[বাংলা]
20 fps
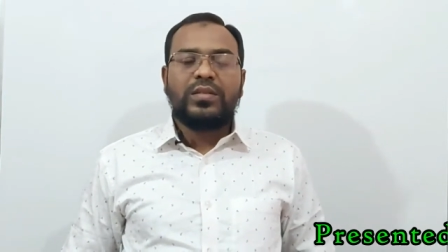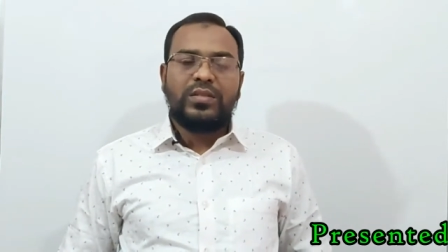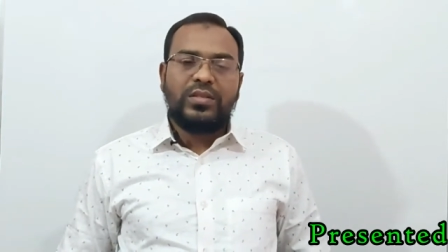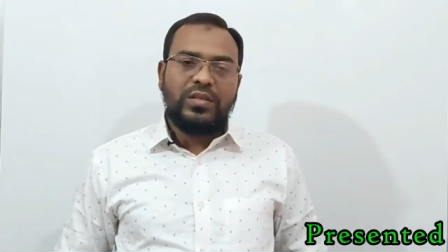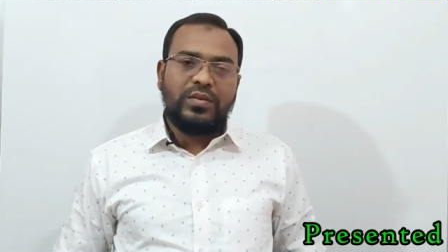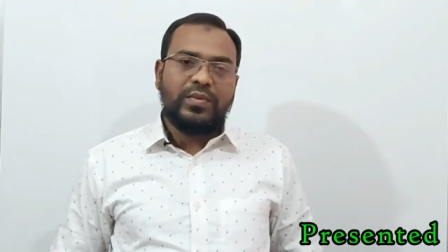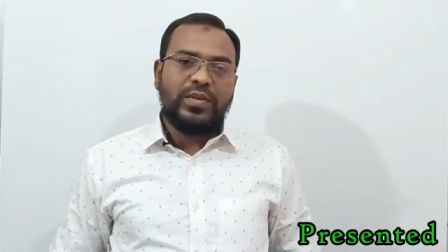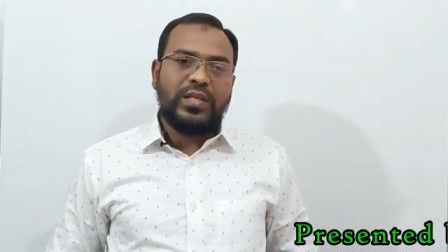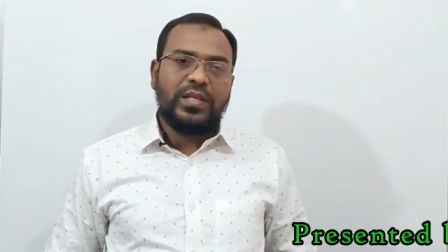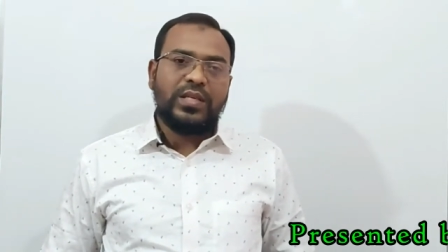
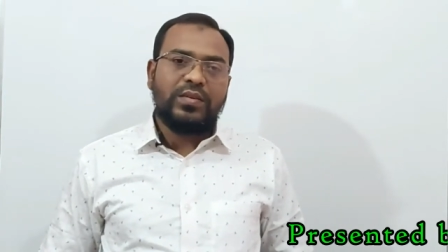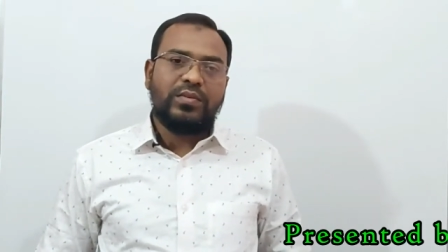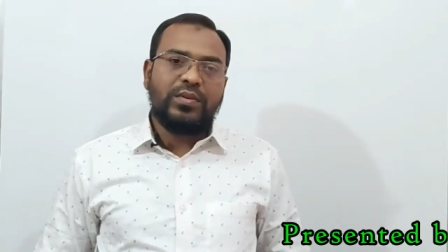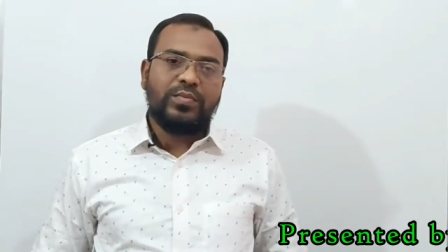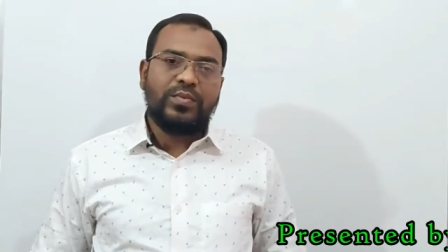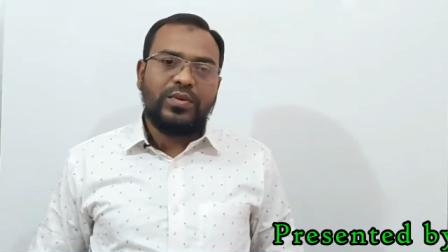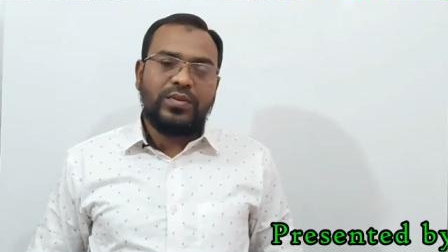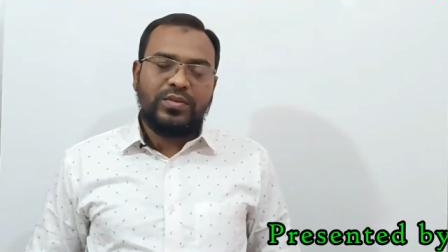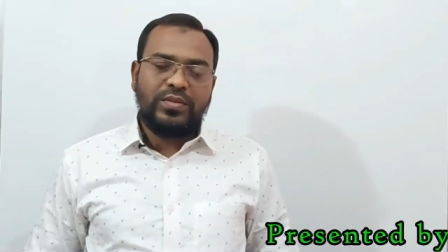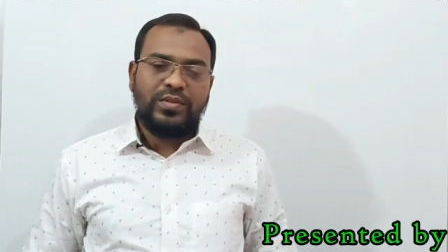সবাইকে আমার
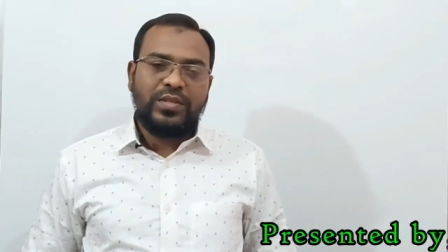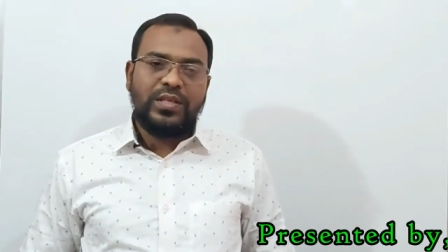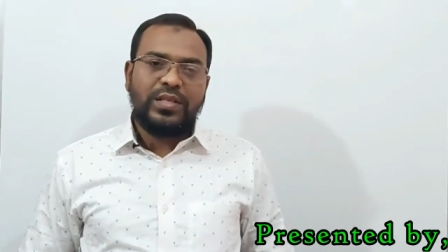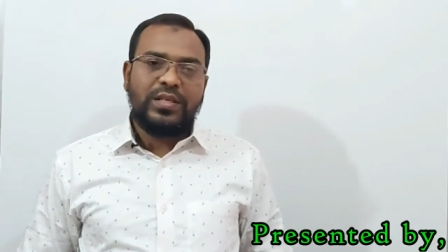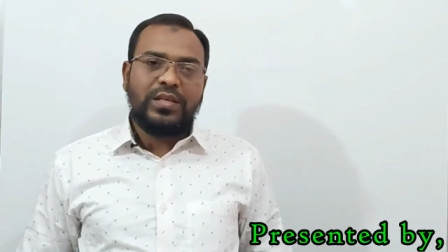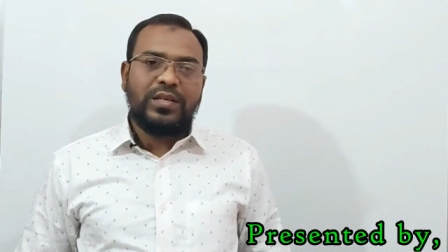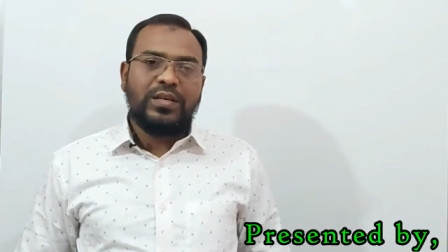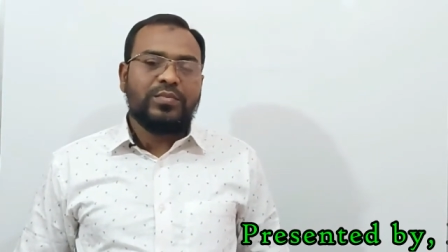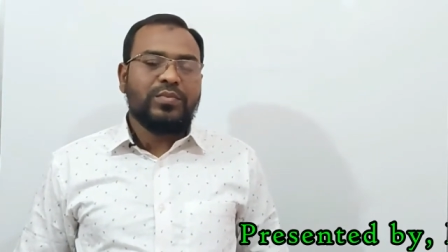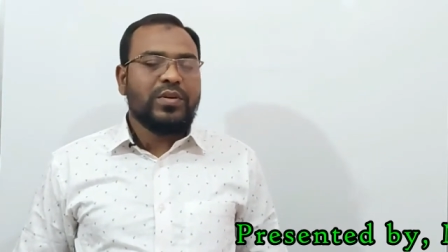পক্ষ
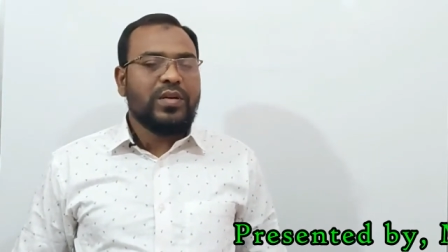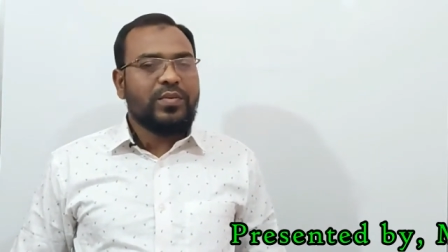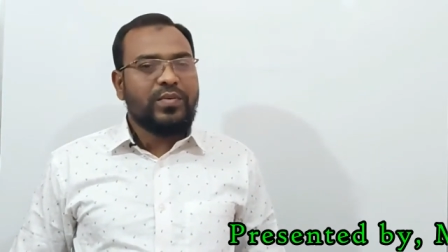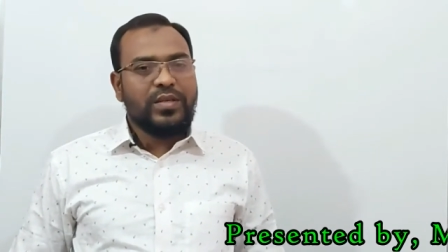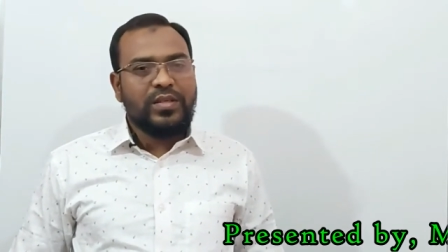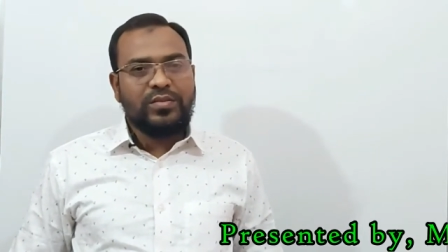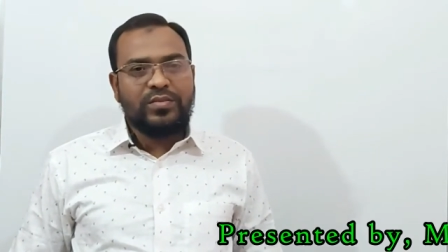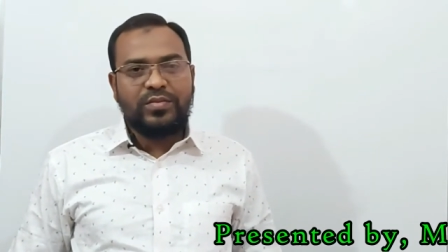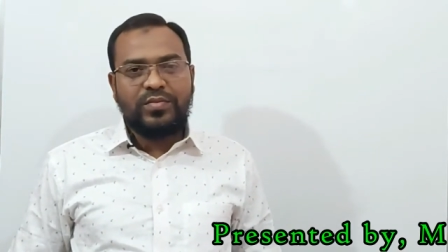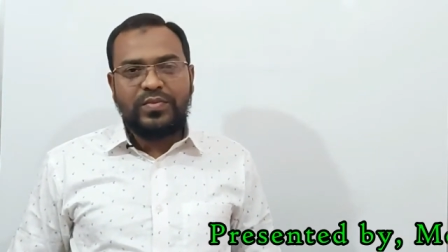থেকে এবং আমার
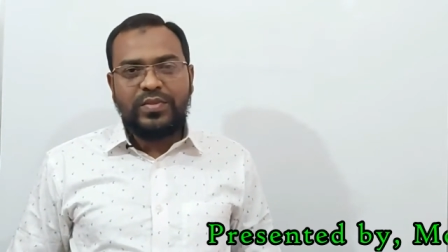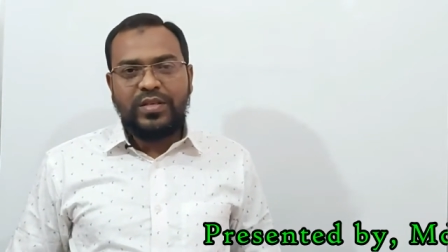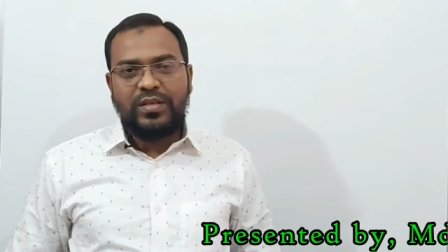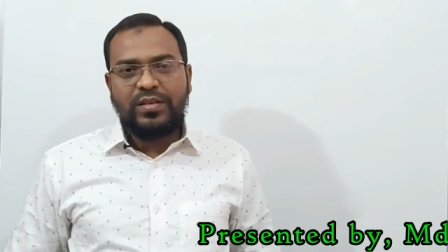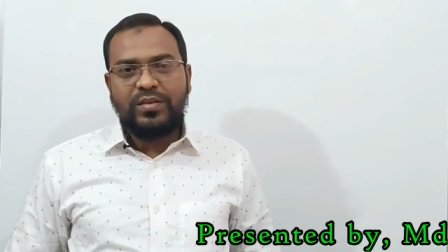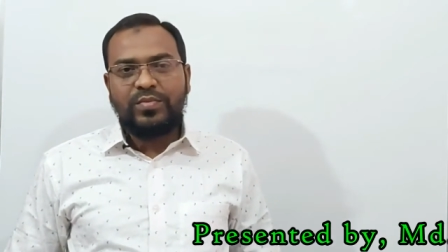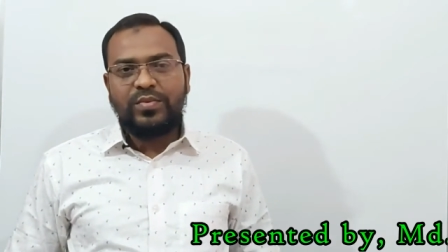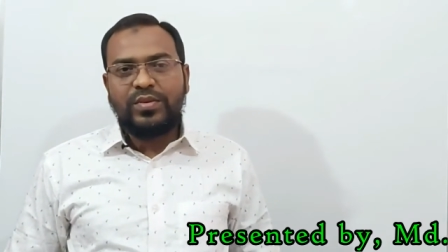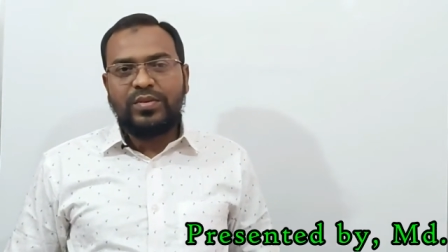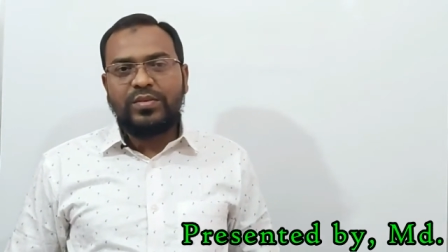ইউটিউব
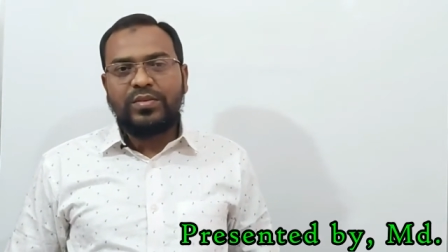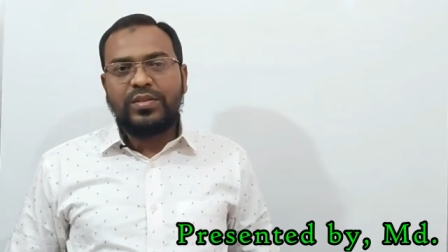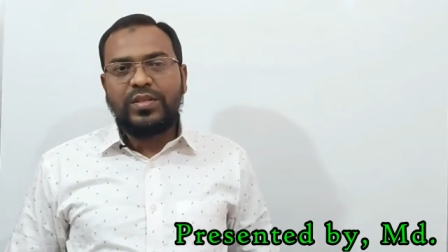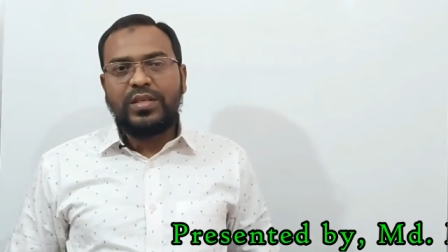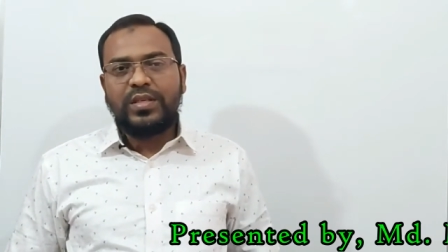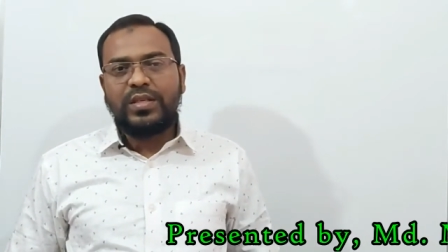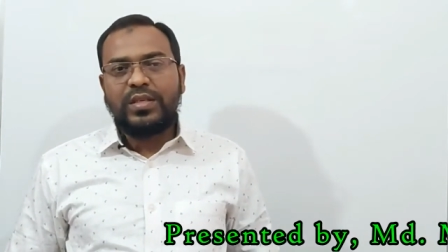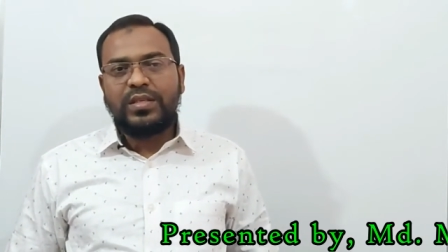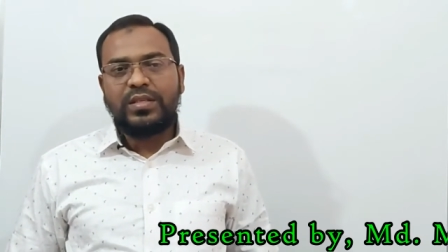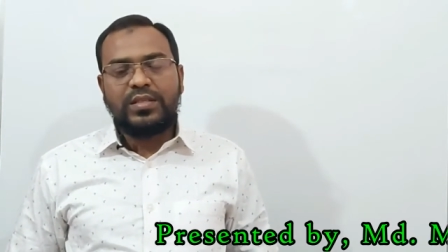চ্যানেলের পক্ষ
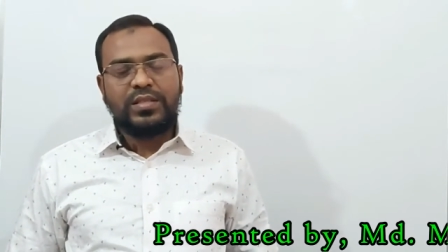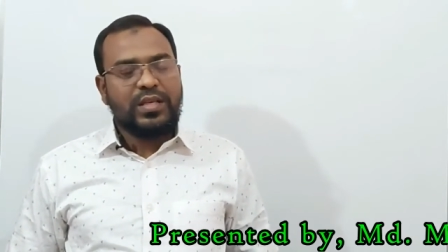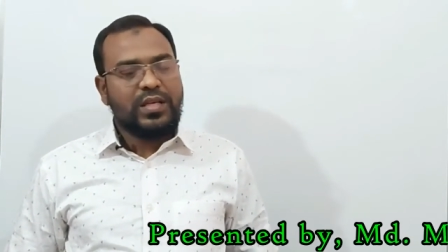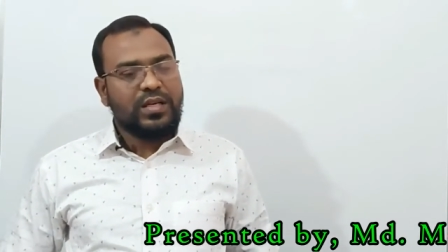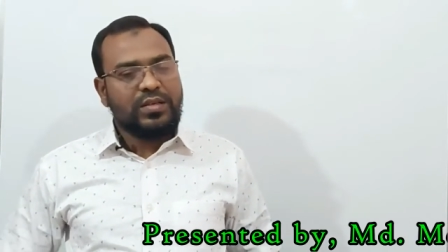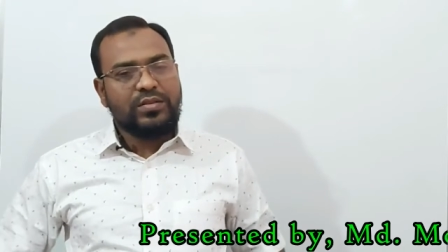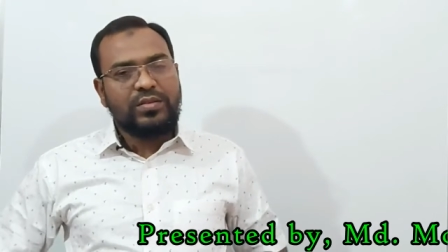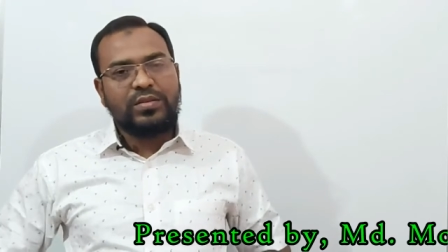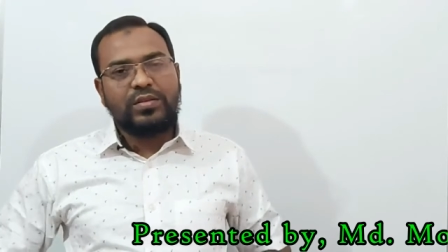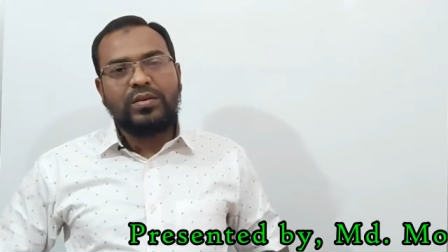থেকে
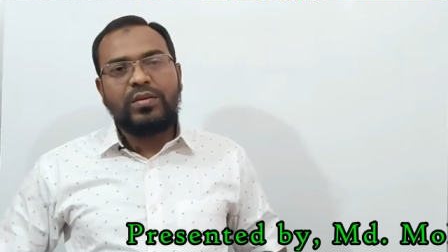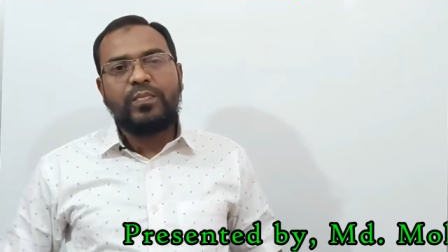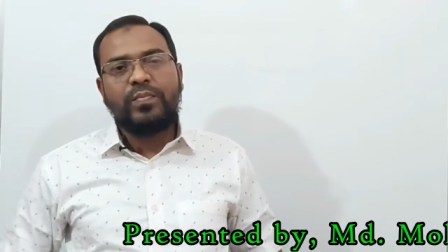স্বাগত